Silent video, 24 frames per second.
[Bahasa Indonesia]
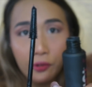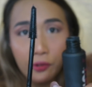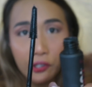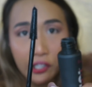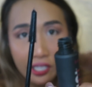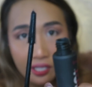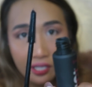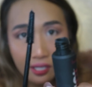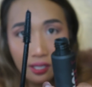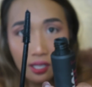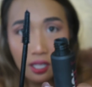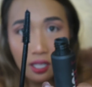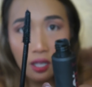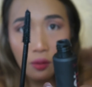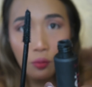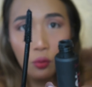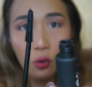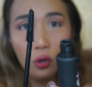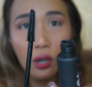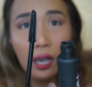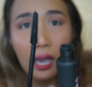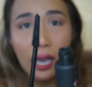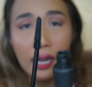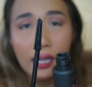bristle
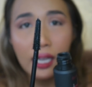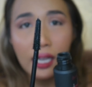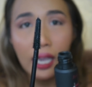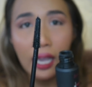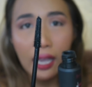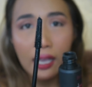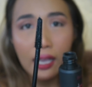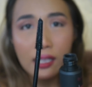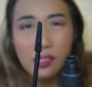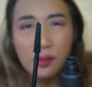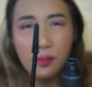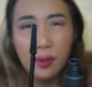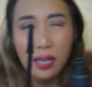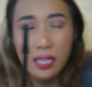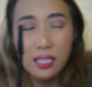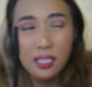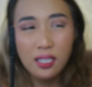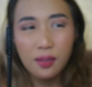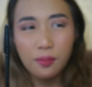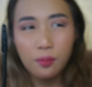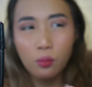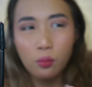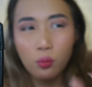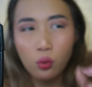bukan kayak
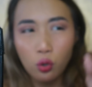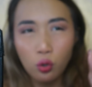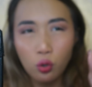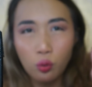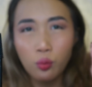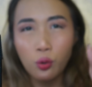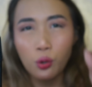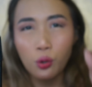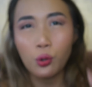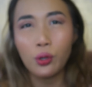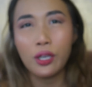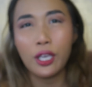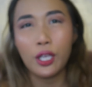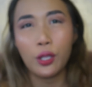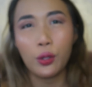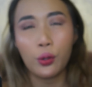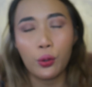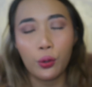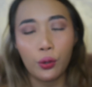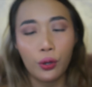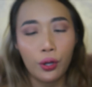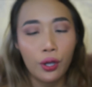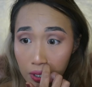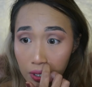semacam bulu-bulu
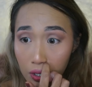gitu